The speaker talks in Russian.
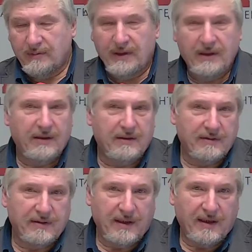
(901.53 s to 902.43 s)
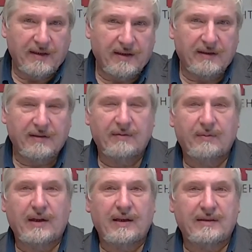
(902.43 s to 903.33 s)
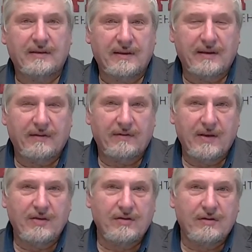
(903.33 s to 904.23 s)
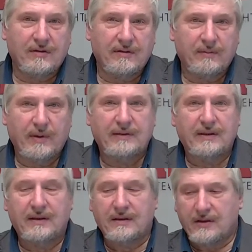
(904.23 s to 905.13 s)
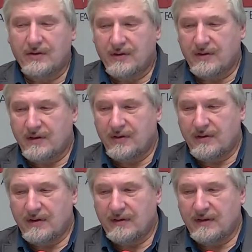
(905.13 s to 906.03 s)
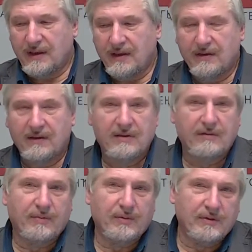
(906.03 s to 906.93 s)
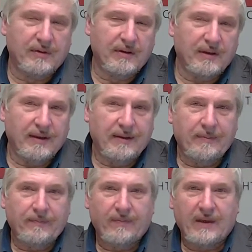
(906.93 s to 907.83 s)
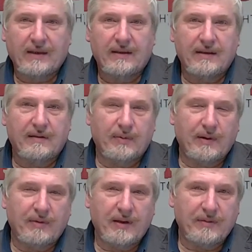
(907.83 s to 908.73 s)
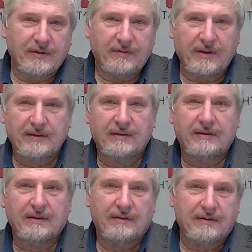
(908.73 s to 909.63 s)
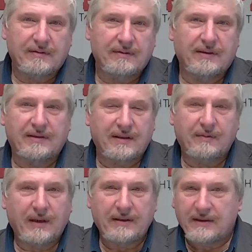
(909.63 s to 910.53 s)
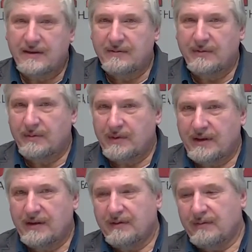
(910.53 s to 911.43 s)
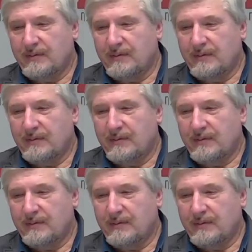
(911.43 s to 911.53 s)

берегите зрение, это болезненная вещь, потеря даже частичное зрение, даже просто какие-то проблемы, связанные со стигматизмом или